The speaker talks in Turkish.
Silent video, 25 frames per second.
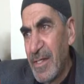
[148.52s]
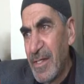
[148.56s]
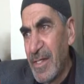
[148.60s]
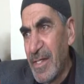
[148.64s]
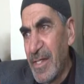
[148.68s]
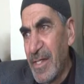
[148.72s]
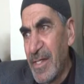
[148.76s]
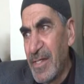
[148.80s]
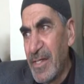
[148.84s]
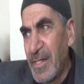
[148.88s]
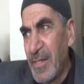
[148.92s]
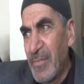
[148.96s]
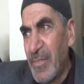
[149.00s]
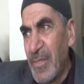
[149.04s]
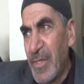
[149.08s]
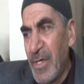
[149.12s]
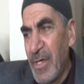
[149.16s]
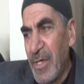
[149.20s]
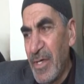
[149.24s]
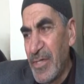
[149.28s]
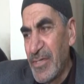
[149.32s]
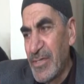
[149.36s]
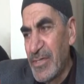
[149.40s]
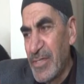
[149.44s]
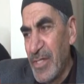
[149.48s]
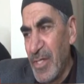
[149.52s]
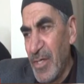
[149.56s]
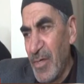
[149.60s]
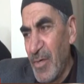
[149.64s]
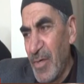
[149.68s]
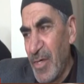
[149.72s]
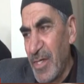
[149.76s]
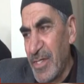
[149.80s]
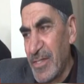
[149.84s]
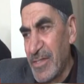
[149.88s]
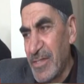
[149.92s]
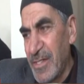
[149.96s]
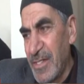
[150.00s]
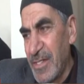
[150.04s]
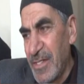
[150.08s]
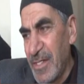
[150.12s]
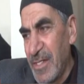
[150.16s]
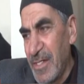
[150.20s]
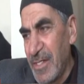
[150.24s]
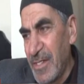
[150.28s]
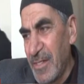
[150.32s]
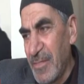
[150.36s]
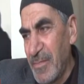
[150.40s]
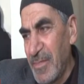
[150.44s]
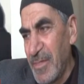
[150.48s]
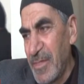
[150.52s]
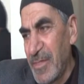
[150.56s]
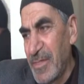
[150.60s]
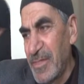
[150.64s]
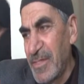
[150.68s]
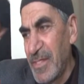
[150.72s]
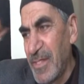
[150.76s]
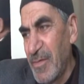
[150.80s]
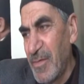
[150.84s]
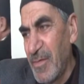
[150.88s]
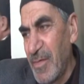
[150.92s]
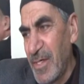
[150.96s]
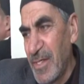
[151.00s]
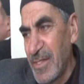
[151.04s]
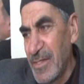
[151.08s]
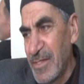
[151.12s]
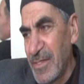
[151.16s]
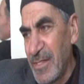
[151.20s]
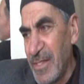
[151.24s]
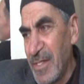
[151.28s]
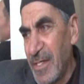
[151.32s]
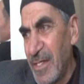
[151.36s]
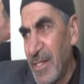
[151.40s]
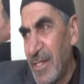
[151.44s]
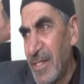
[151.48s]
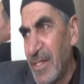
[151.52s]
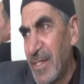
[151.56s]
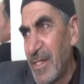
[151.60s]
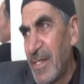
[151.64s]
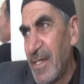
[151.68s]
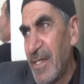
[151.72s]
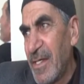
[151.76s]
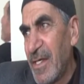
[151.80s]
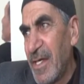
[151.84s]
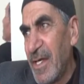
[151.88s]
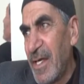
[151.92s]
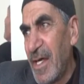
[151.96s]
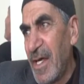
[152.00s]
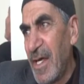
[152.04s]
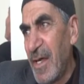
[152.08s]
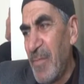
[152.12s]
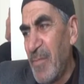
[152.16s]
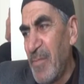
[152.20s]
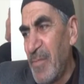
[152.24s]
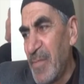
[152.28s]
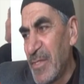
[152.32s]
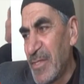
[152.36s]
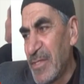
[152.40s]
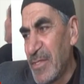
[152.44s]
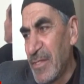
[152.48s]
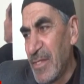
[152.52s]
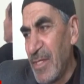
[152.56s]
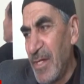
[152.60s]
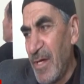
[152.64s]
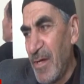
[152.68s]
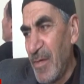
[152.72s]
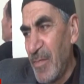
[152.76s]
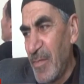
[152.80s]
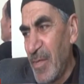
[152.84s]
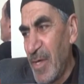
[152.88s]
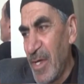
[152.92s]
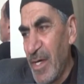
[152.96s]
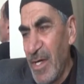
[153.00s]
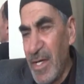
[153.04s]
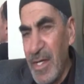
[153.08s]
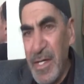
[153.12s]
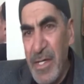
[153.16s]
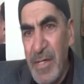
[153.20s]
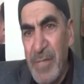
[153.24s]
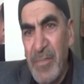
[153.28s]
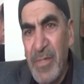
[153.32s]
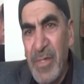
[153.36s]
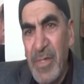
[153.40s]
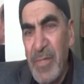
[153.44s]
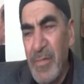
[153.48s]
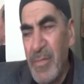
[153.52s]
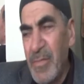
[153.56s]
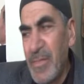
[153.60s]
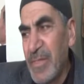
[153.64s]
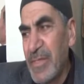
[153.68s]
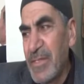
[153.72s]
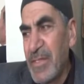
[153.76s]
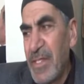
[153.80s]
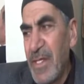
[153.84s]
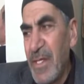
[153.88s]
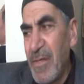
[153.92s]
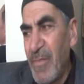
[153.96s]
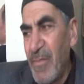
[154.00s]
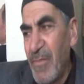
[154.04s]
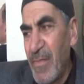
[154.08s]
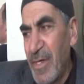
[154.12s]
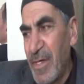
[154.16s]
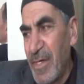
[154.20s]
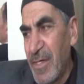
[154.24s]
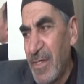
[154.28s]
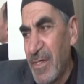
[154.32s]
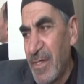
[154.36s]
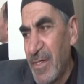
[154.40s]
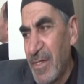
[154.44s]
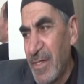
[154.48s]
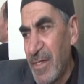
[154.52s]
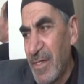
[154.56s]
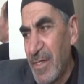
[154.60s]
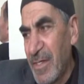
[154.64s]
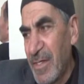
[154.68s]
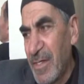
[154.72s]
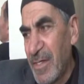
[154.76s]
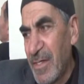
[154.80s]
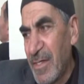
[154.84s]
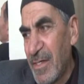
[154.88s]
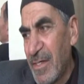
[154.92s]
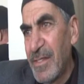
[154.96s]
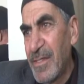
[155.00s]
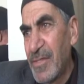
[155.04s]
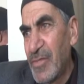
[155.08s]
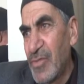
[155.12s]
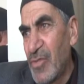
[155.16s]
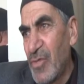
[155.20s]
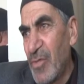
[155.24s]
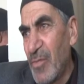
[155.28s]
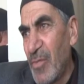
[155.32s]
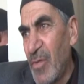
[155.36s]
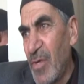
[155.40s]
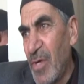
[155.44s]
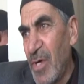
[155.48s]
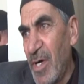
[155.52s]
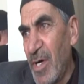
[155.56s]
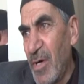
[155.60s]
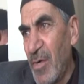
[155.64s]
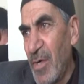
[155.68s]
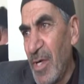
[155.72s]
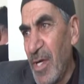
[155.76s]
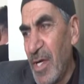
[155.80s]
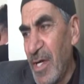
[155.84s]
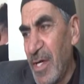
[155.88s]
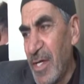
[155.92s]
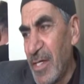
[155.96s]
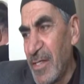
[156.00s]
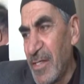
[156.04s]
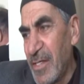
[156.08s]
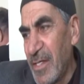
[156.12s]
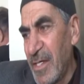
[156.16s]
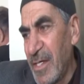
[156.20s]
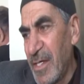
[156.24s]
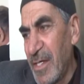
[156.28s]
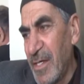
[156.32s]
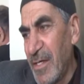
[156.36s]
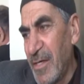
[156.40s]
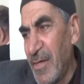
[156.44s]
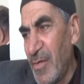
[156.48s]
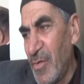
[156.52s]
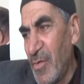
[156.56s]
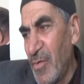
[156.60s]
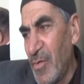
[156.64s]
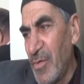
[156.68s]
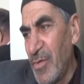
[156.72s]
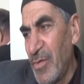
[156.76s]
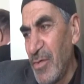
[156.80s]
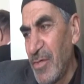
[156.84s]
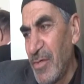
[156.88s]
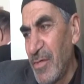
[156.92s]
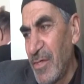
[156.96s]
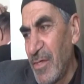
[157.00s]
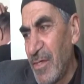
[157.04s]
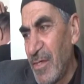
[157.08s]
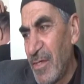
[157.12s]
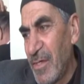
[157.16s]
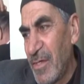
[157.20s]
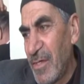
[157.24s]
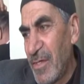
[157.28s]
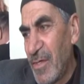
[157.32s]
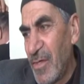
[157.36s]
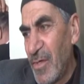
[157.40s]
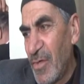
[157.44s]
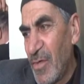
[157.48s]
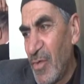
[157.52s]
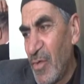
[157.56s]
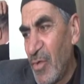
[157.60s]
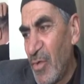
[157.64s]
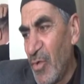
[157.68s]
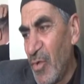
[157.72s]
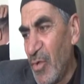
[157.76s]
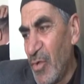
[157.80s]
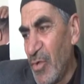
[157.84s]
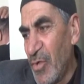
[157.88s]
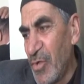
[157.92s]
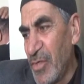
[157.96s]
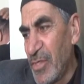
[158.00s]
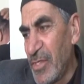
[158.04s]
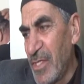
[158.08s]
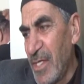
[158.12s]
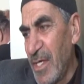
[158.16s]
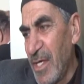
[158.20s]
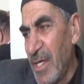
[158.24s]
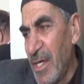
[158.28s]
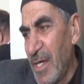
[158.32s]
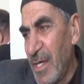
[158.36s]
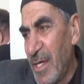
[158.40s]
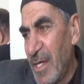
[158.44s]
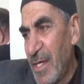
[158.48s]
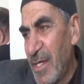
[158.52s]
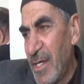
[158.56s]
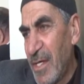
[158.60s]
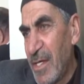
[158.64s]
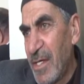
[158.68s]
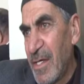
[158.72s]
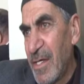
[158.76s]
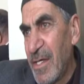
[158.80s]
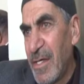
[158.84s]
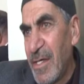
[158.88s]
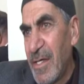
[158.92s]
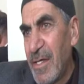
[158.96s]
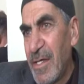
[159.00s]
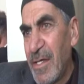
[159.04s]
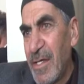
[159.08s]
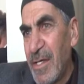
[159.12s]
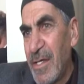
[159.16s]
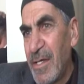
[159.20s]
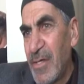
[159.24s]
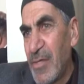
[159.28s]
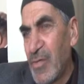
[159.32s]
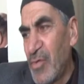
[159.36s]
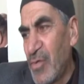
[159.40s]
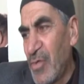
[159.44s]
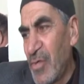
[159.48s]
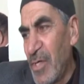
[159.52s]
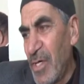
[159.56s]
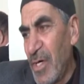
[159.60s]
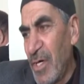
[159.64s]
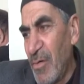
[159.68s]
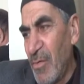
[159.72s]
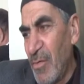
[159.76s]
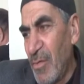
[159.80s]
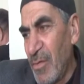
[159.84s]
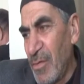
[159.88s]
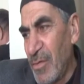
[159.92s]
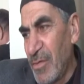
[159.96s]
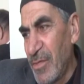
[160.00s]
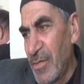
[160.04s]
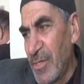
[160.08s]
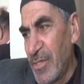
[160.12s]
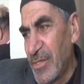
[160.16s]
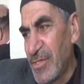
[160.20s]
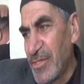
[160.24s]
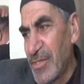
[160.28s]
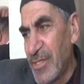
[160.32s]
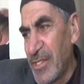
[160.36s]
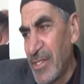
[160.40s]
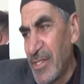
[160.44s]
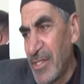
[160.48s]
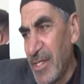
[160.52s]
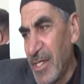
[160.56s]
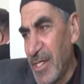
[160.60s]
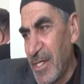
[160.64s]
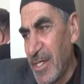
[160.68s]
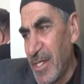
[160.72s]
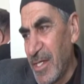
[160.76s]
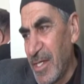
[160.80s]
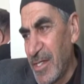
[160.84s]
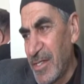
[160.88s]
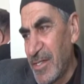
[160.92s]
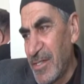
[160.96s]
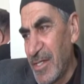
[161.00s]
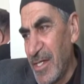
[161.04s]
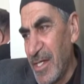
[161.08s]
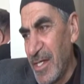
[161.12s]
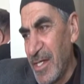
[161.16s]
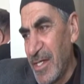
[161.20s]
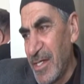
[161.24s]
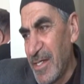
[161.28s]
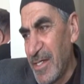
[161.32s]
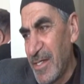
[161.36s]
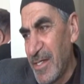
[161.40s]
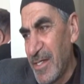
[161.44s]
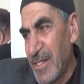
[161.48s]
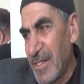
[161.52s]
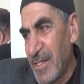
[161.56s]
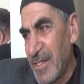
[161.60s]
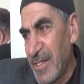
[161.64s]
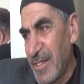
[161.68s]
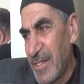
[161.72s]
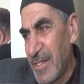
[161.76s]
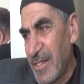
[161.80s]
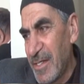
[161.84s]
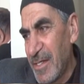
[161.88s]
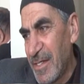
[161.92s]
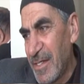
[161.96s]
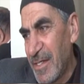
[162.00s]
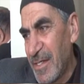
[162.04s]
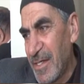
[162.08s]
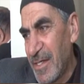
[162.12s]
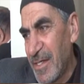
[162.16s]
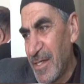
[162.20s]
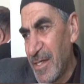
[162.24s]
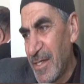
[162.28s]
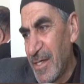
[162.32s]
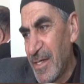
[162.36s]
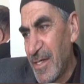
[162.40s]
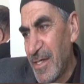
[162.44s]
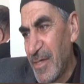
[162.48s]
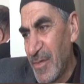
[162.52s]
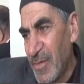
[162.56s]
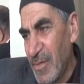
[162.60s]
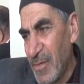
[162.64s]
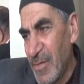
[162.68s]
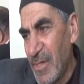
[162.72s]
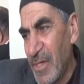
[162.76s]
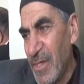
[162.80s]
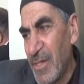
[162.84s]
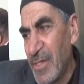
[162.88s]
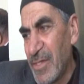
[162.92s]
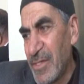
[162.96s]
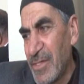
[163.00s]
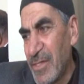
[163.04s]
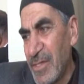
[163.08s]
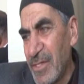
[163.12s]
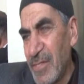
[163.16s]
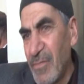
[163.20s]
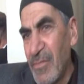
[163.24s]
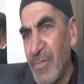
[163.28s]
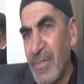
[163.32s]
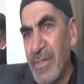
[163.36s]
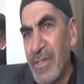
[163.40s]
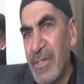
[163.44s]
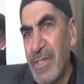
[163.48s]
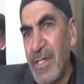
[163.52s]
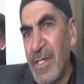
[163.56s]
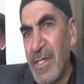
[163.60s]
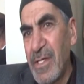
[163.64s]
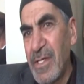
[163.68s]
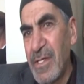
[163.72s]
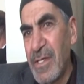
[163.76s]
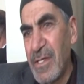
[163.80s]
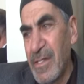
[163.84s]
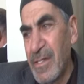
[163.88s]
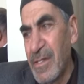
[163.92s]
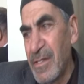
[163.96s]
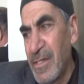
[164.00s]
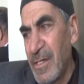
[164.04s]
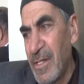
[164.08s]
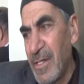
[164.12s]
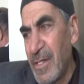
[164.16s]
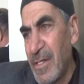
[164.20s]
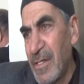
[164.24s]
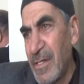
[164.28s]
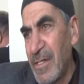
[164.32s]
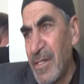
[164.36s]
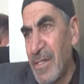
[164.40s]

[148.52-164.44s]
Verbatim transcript: Nerede bir hasta varsa, nerede bir şey varsa Hepimizin haberleri birbirimizden var. Tüm kahvelerde oyun oyun da günah olduğu için terk ettiler. Günah için terk ettiler.